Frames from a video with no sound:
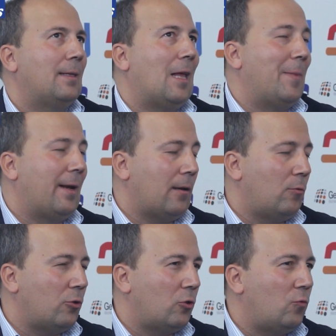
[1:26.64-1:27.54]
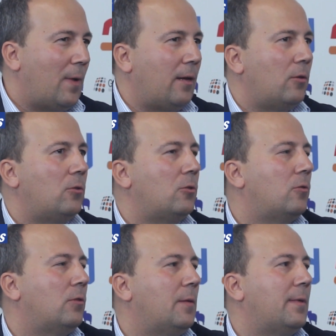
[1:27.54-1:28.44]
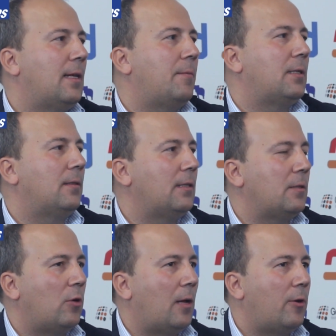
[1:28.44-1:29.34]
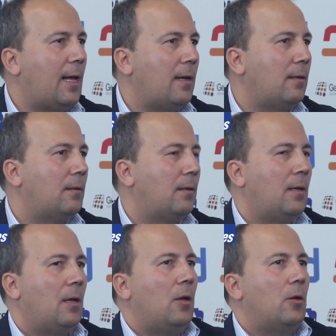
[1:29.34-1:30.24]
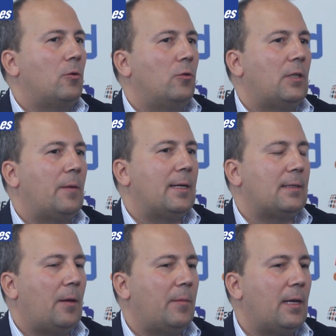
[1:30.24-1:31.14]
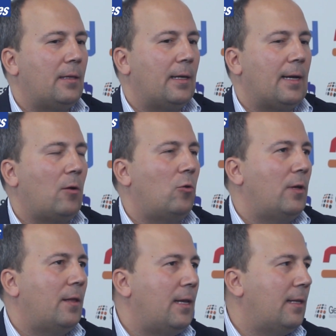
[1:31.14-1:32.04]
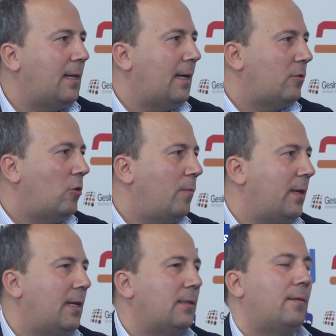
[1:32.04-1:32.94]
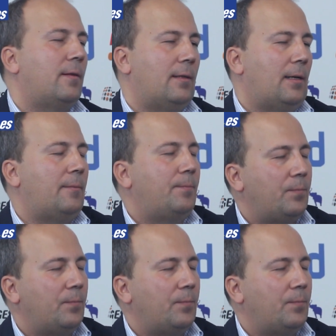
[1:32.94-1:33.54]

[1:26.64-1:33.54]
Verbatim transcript: también recursos humanos, con temas de absentismo laboral con temas también de cálculo de dietas, nóminas, etcétera.